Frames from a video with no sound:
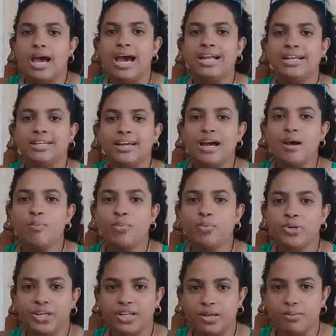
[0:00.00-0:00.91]
Al
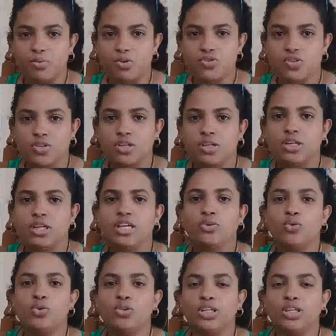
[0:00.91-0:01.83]
campo iremos y
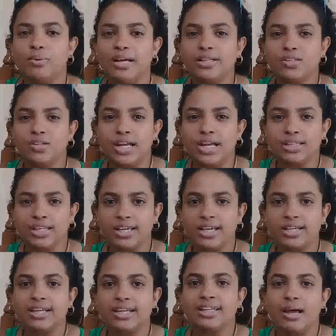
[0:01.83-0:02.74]
cultivando la
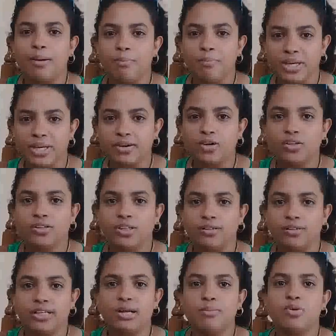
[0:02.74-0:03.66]
tierra también
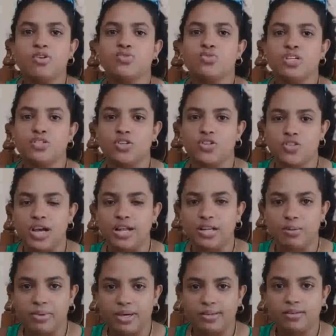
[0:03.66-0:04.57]
obtendremos nuestros
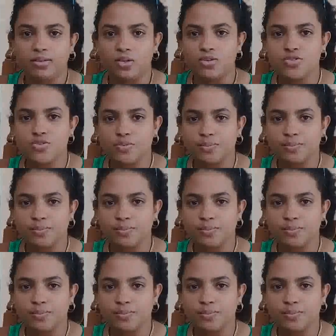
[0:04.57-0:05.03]
alimentos.